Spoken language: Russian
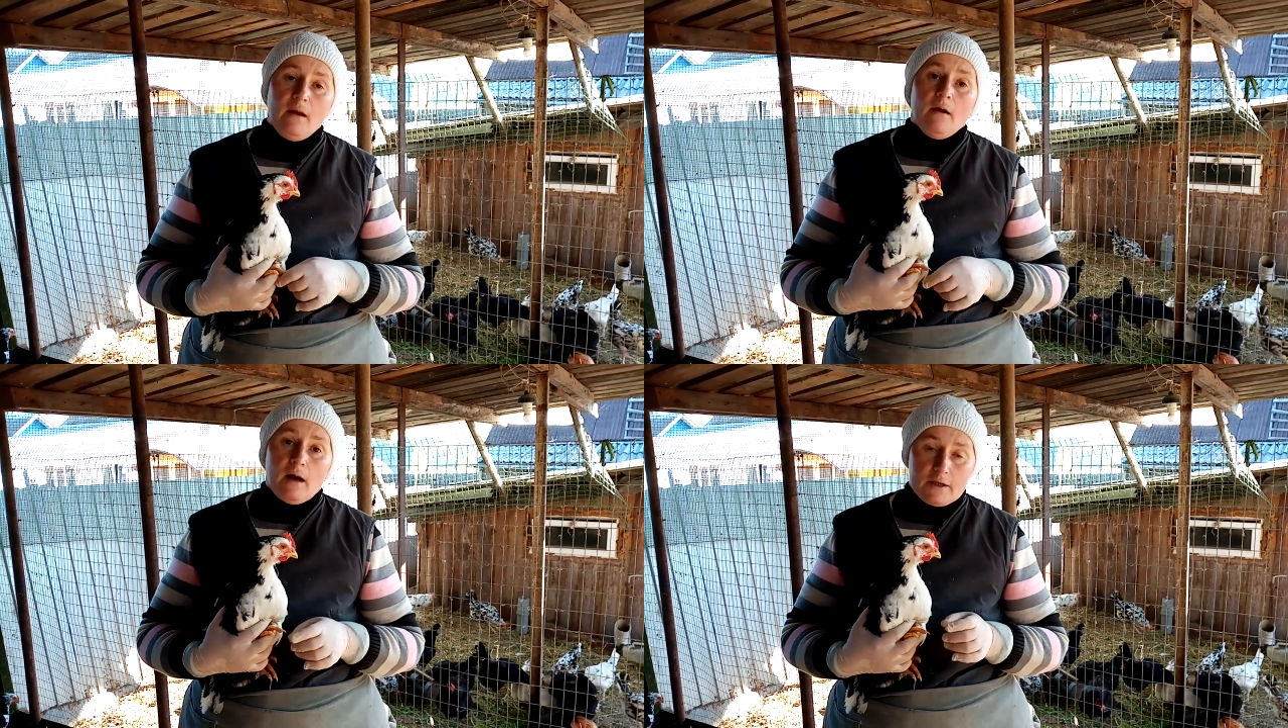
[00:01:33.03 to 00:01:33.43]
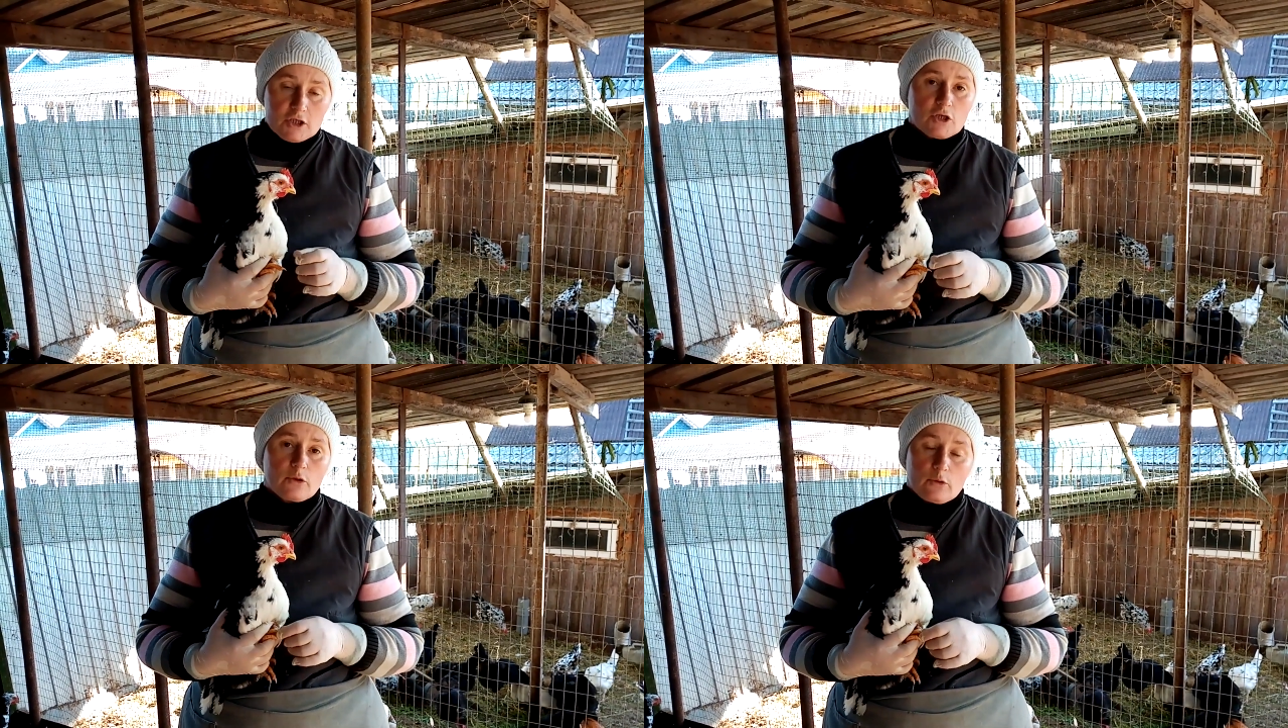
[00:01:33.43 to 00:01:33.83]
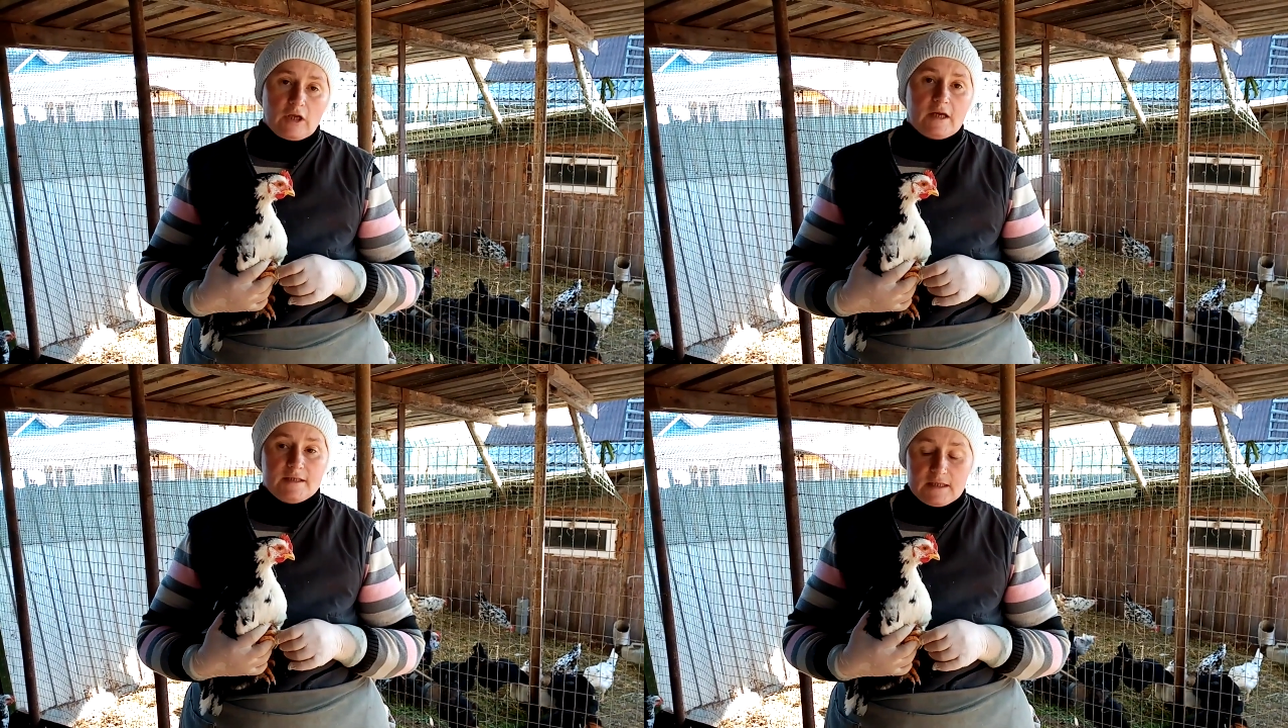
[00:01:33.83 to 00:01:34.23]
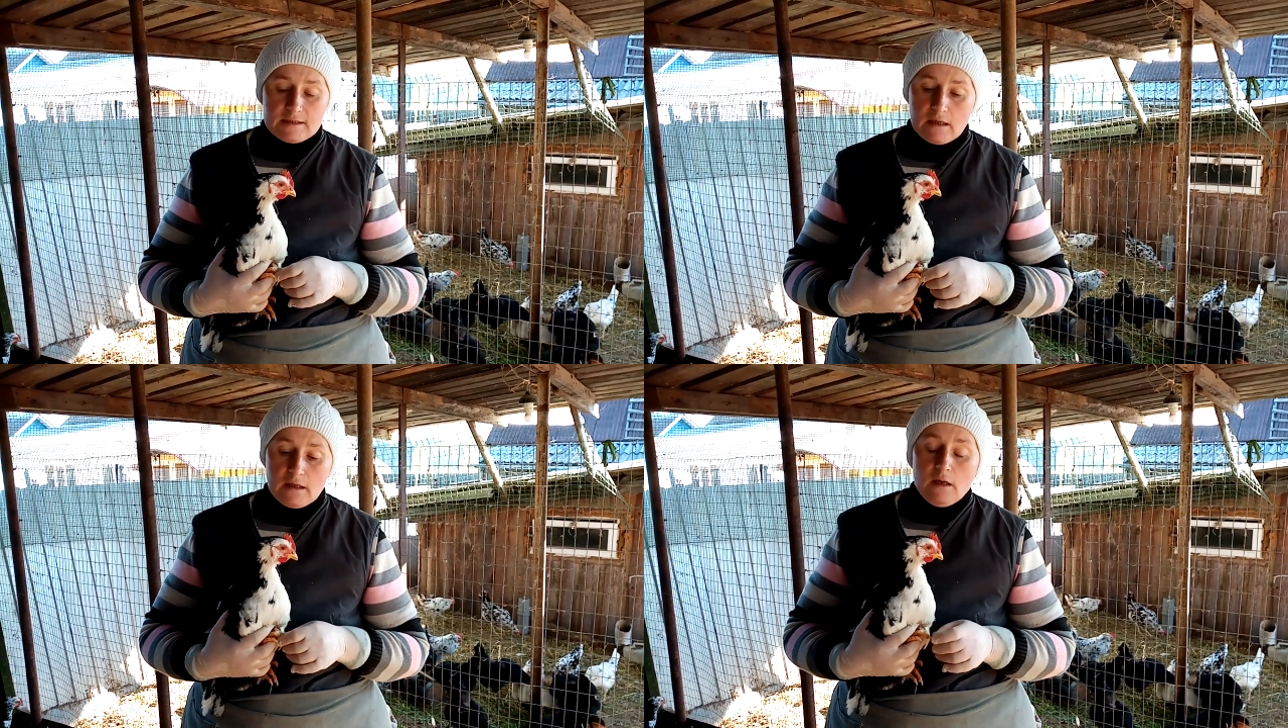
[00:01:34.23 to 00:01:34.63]
Они же грудные дети.
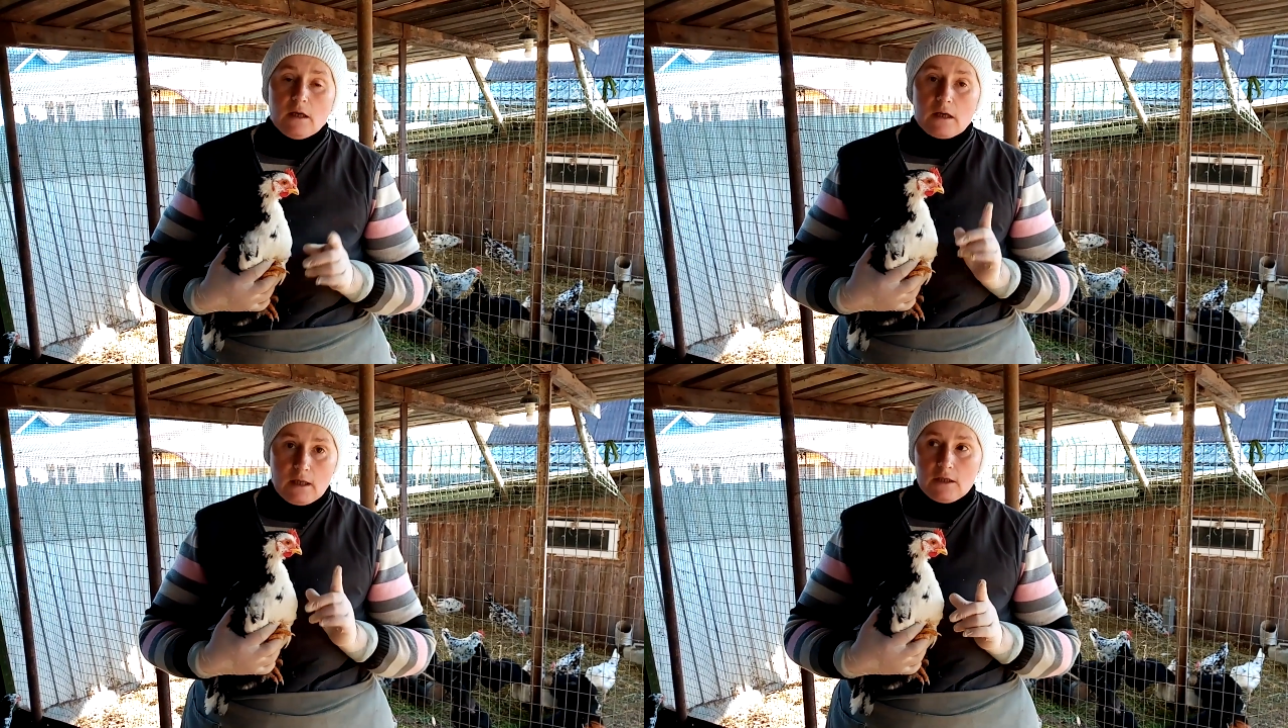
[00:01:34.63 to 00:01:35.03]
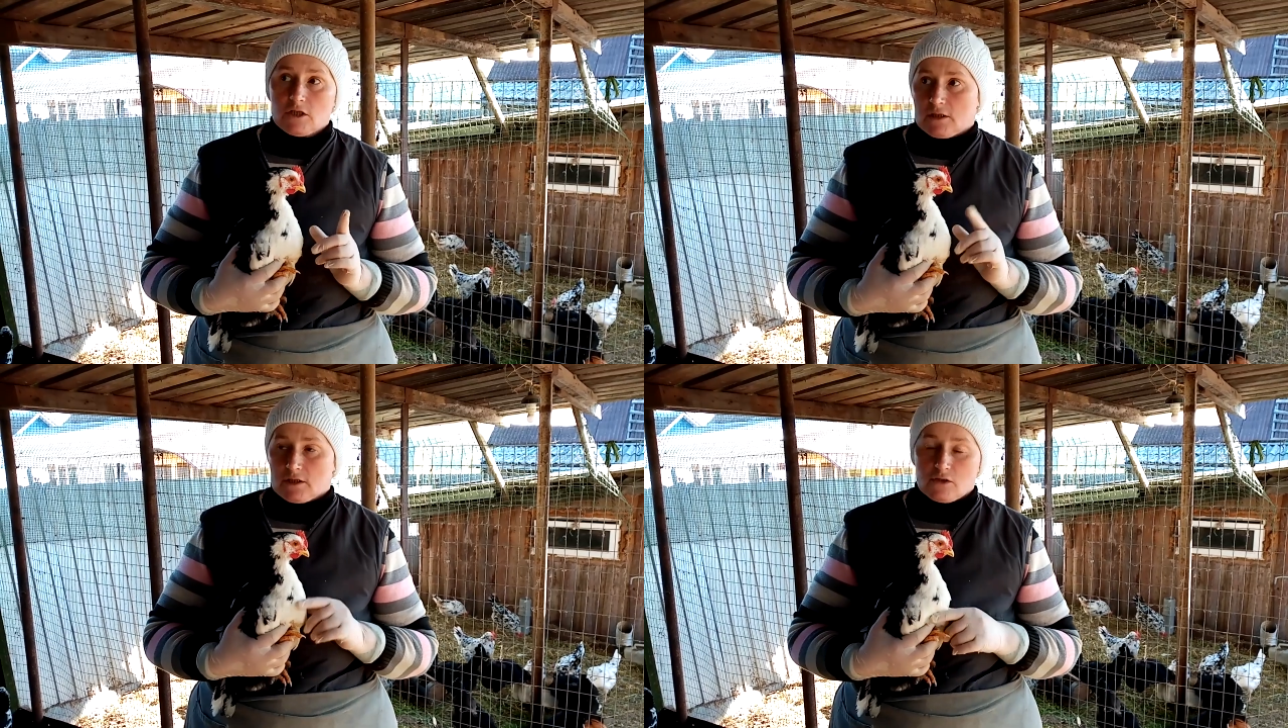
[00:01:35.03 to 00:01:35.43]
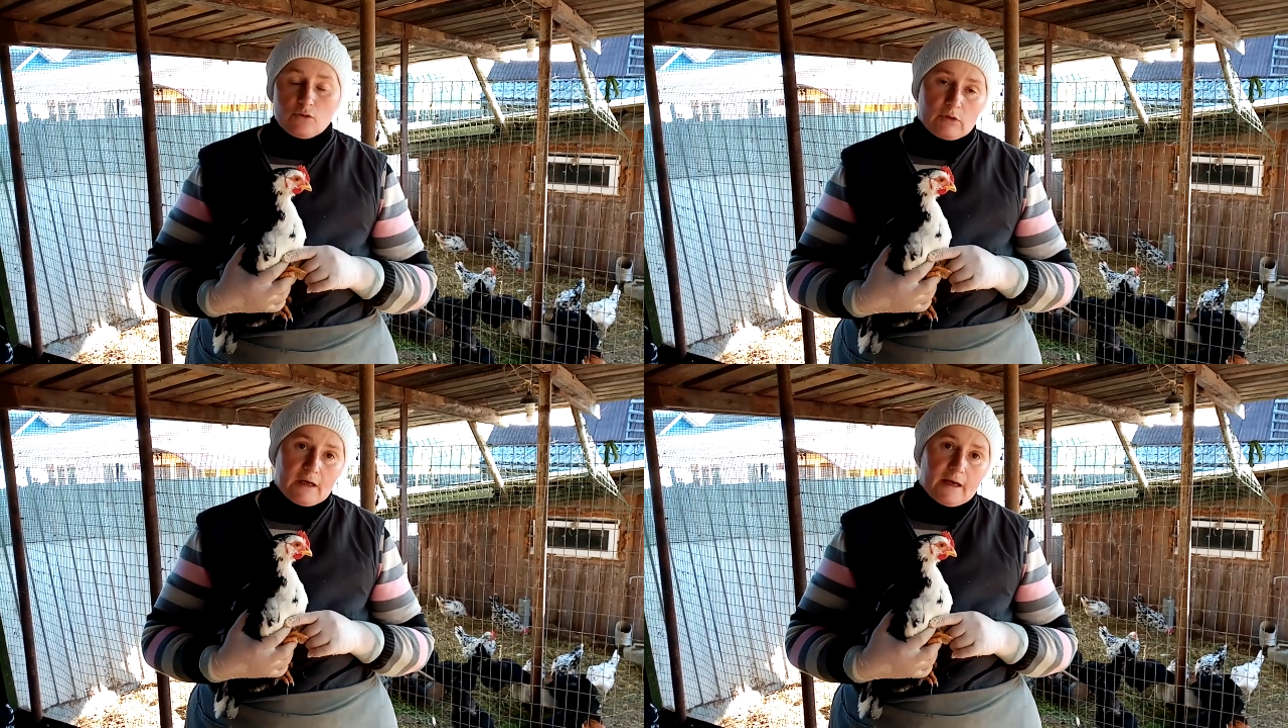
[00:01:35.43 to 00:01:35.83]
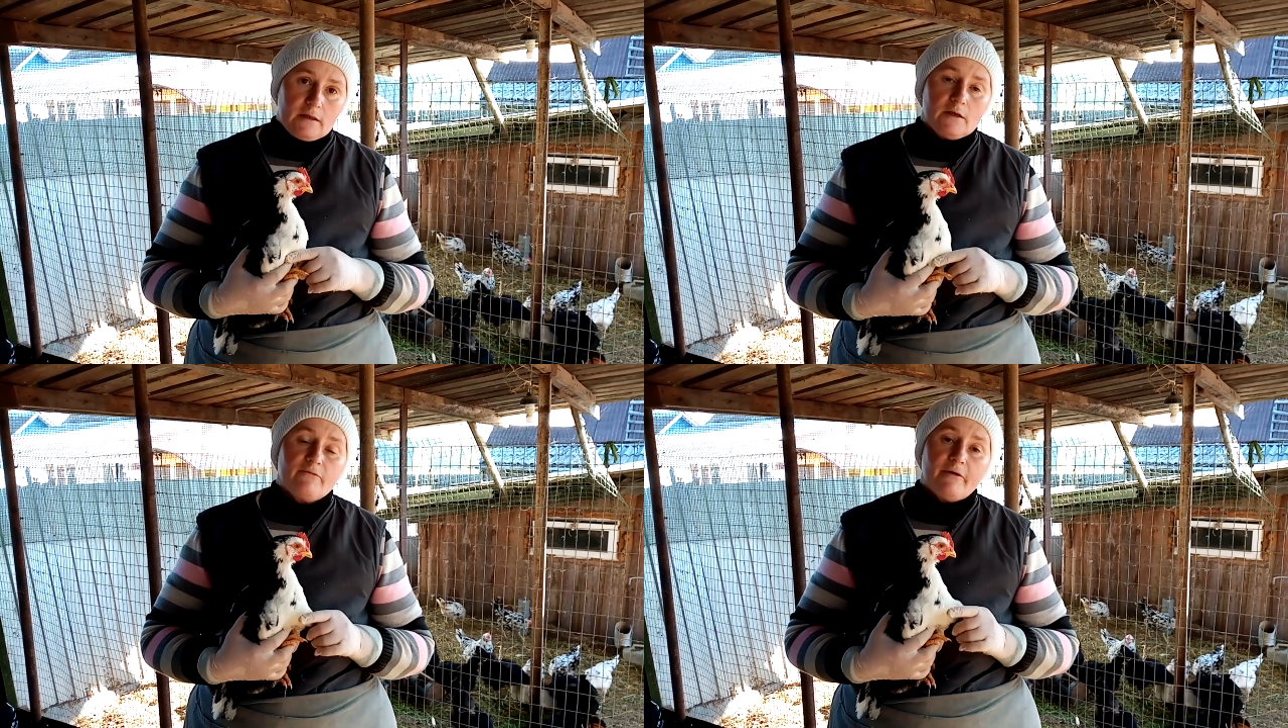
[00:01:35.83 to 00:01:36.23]
И на ночь даже сегодня не горело
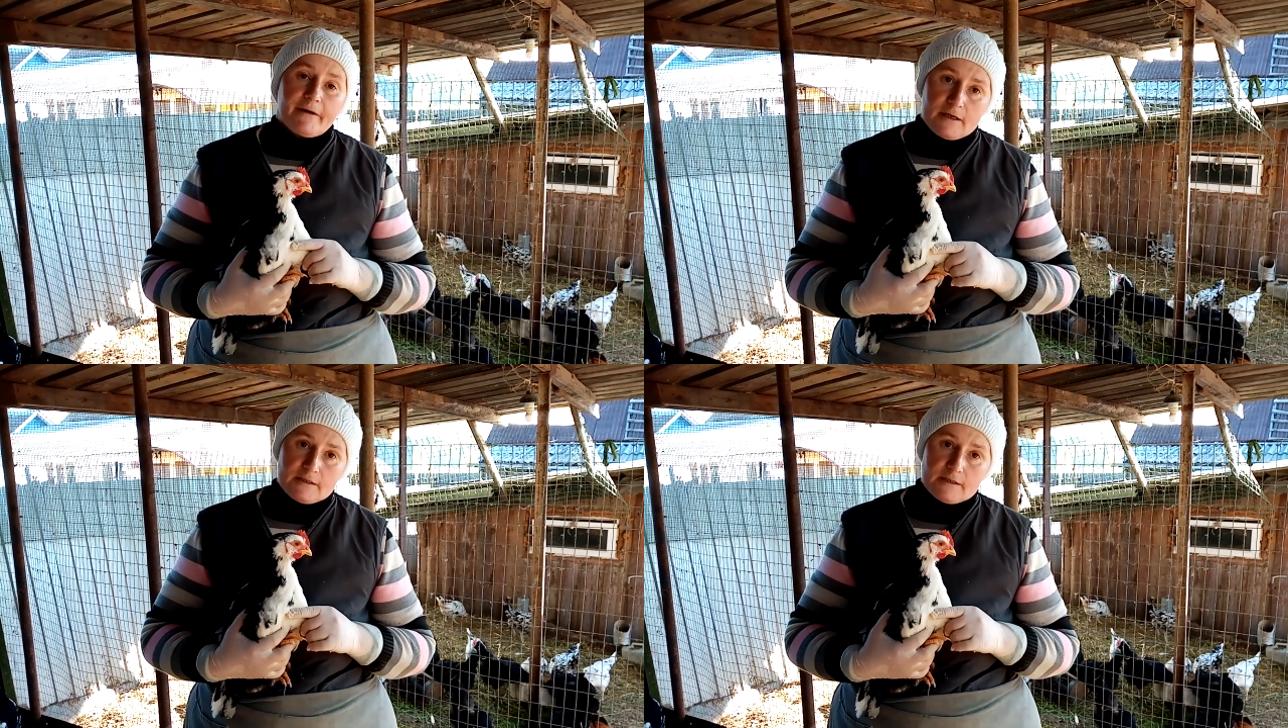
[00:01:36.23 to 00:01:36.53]
инфокрасное,